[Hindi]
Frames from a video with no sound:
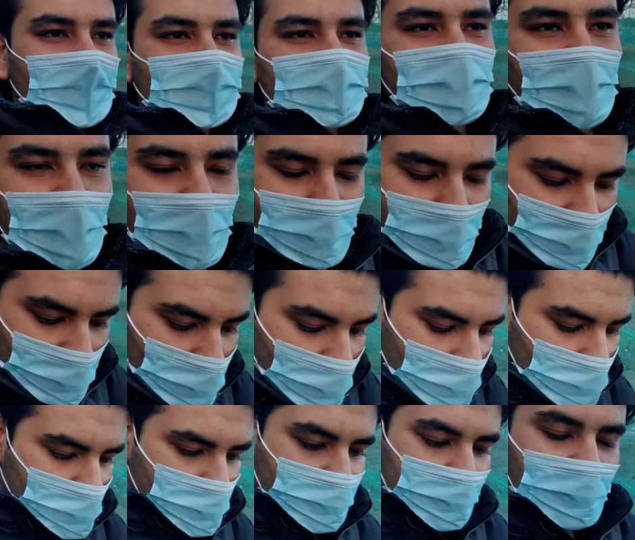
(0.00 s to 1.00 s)
चाहे मेरे को
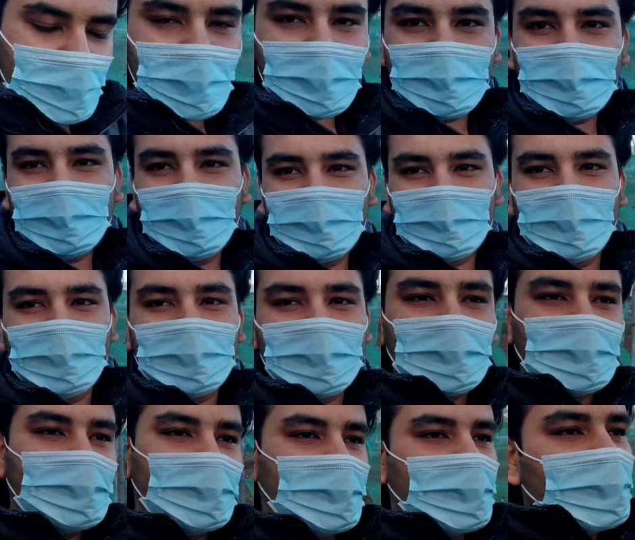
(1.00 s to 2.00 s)
अपने इस स्टेशन से
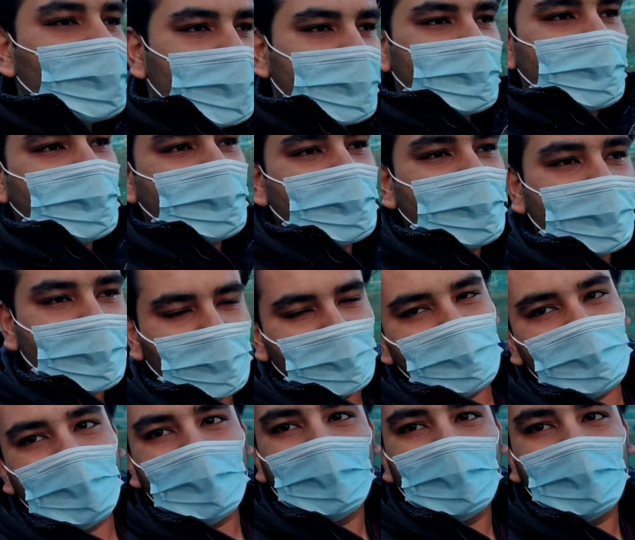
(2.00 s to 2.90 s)
लेके नेक्स्ट स्टेशन तक ही